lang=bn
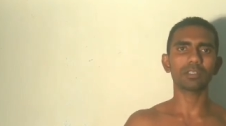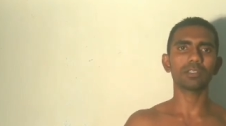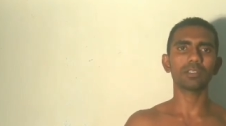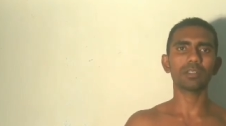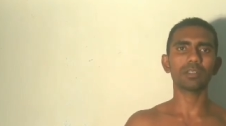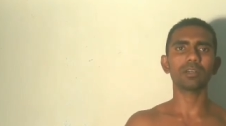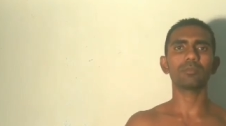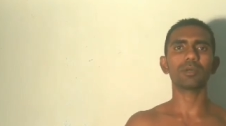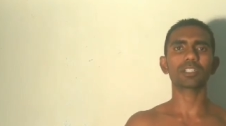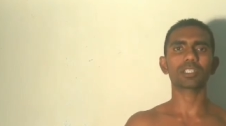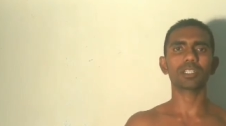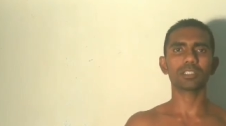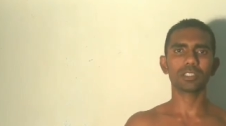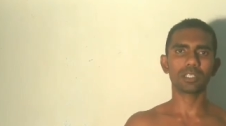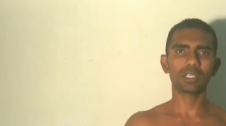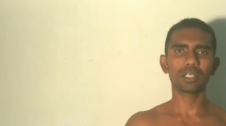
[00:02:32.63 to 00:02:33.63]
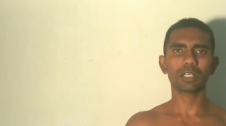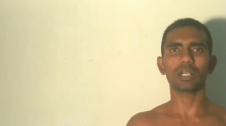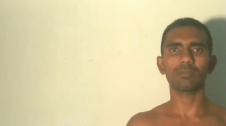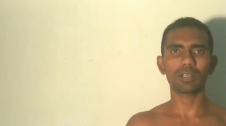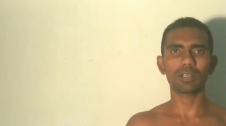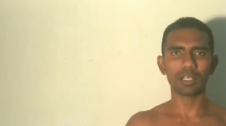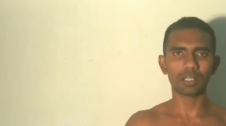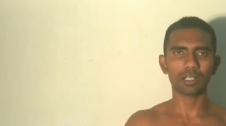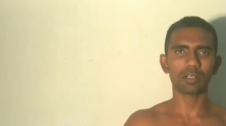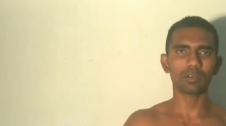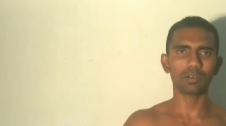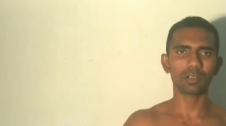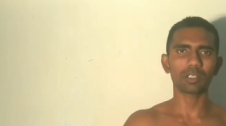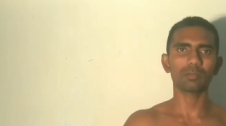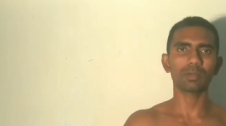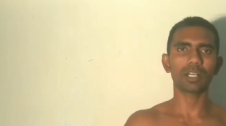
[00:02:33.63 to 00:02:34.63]
বাসায় যে খাবার রান্না করে
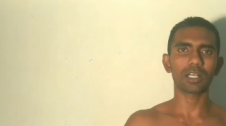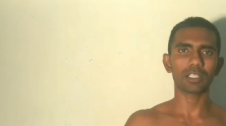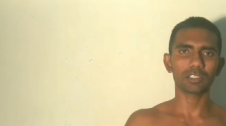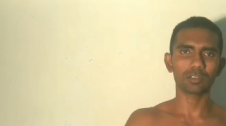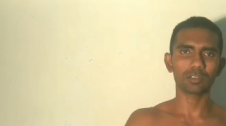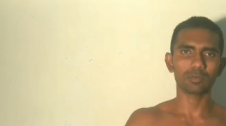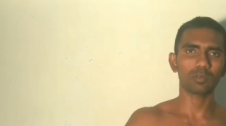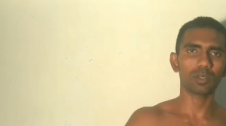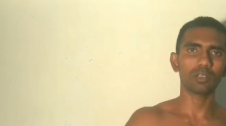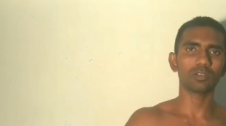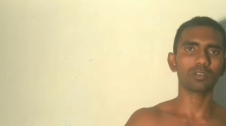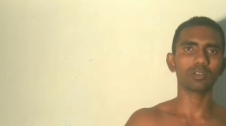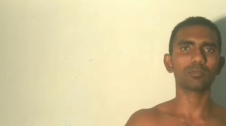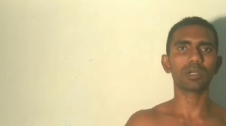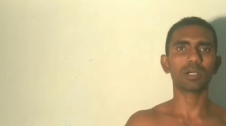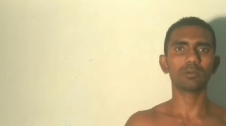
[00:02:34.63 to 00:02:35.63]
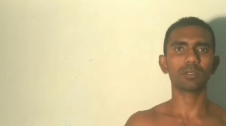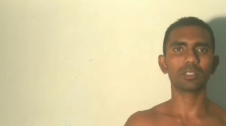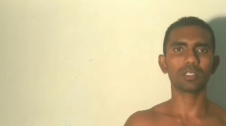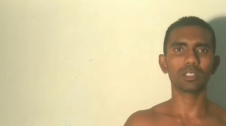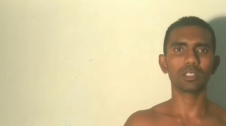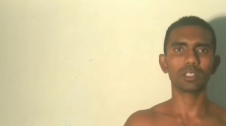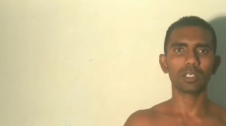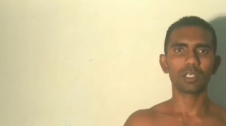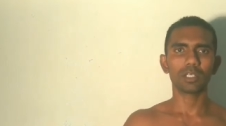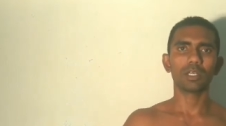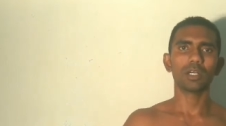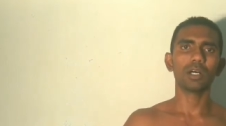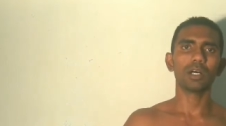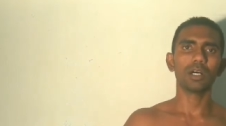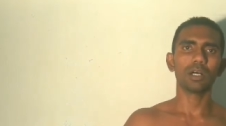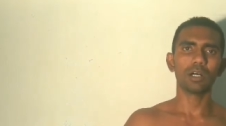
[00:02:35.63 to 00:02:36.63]
বা কাজে বোয়া হোক বা আমাদের
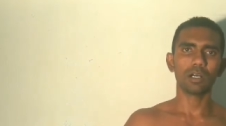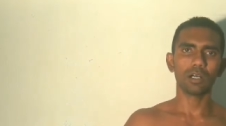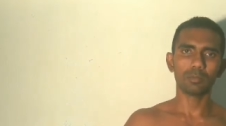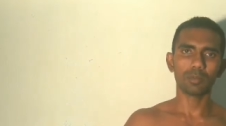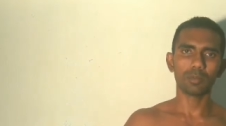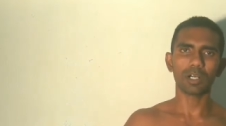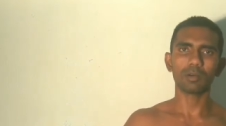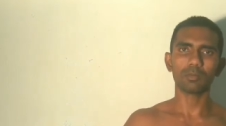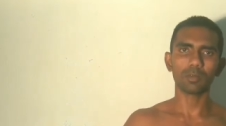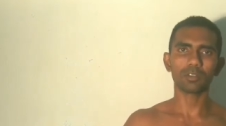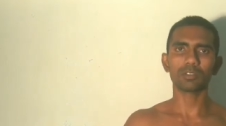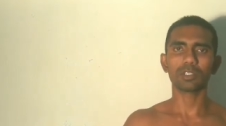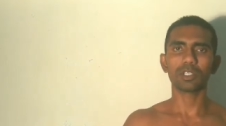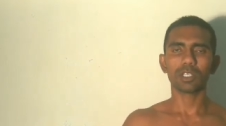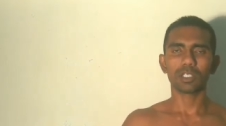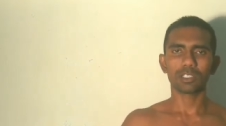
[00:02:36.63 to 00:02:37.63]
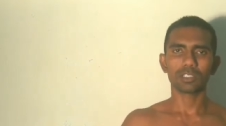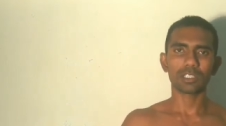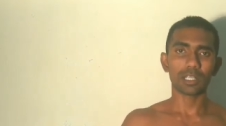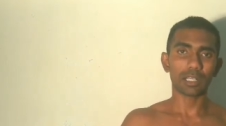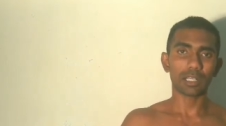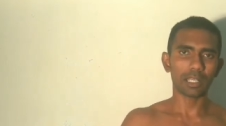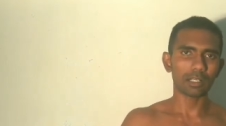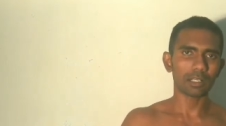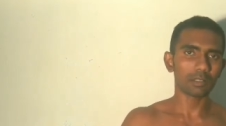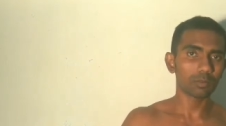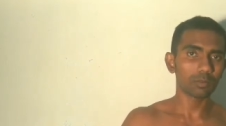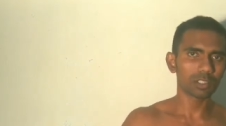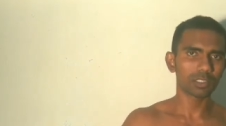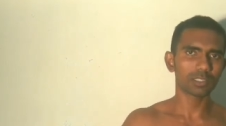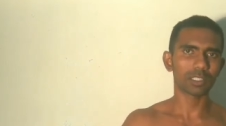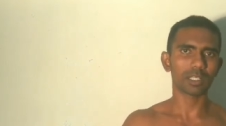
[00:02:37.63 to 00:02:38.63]
মা বোন যারা রান্না করতেছে
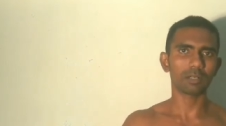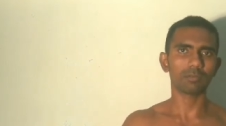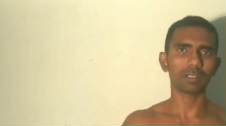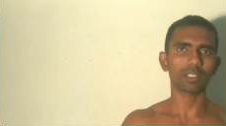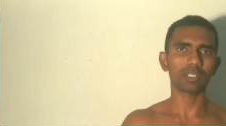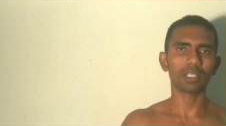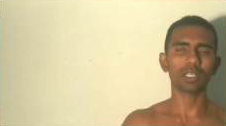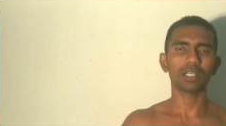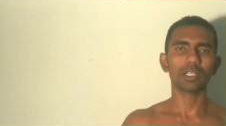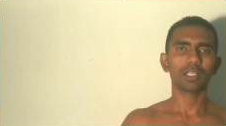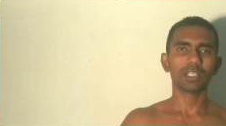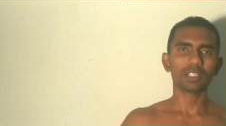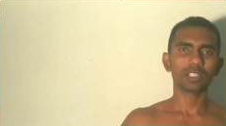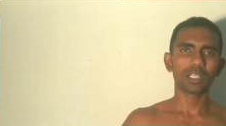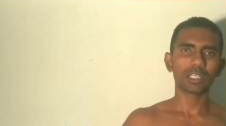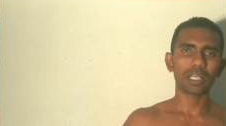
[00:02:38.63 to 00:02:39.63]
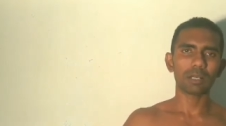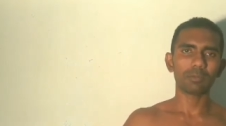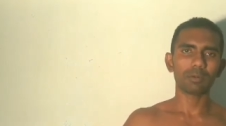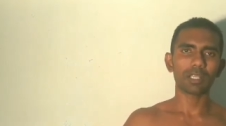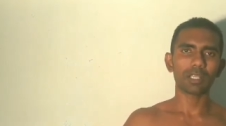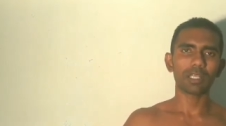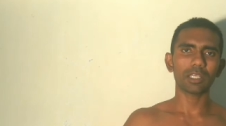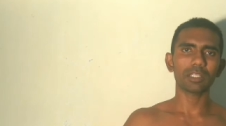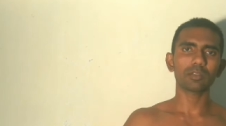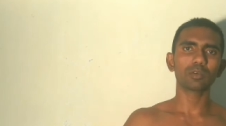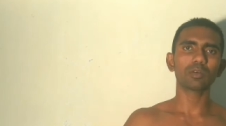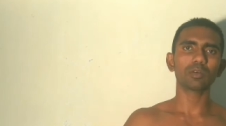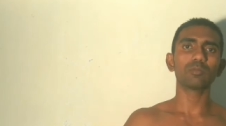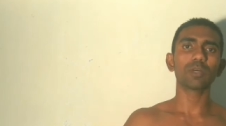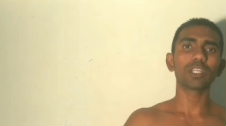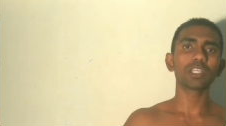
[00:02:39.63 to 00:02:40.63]
খাবারটা সেই খাবারে তো
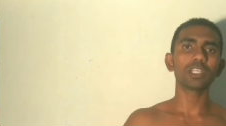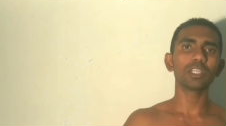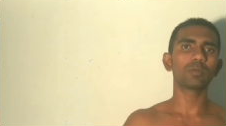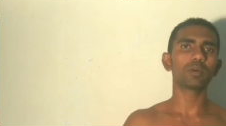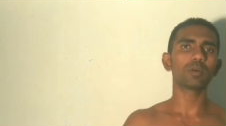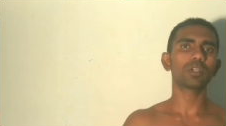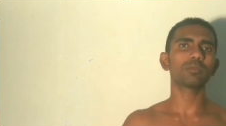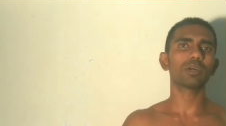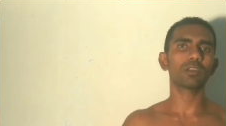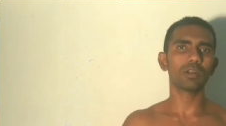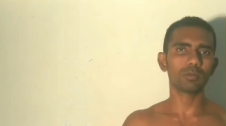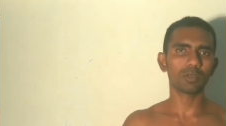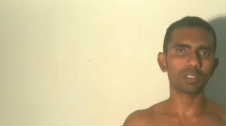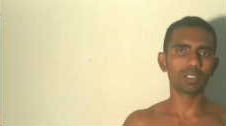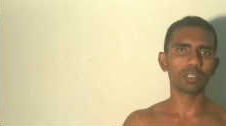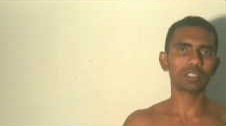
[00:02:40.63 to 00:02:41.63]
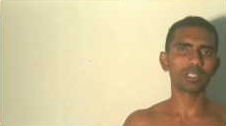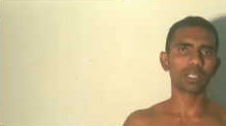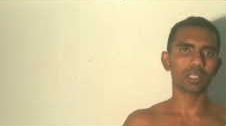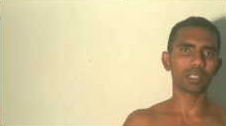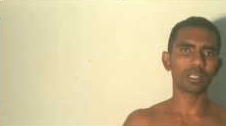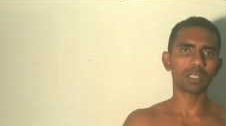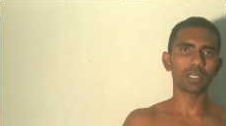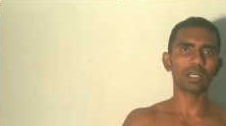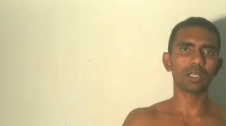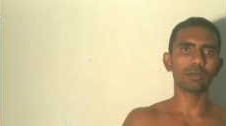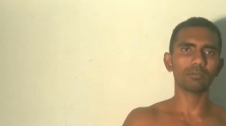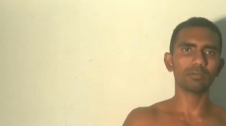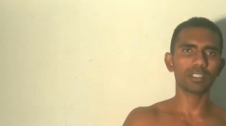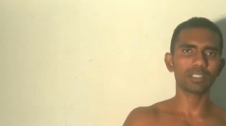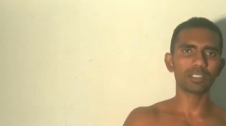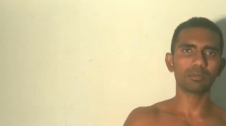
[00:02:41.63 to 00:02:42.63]
মানে কি পরিমাণ লবণ দেওয়া হচ্ছে একটা
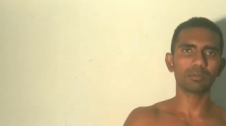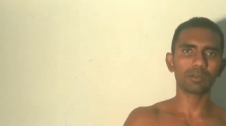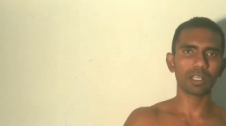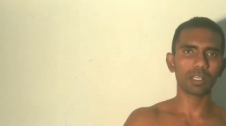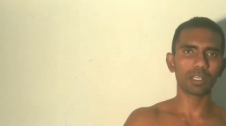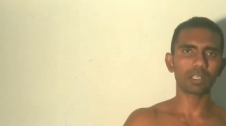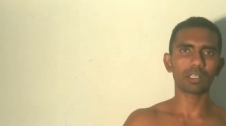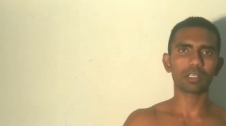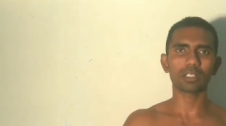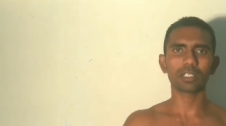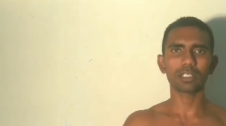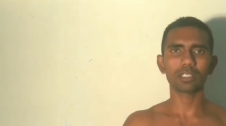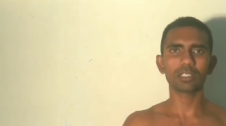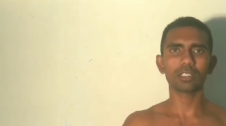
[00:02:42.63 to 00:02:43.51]
ভেজিটেবল রান্নার ক্ষেত্রে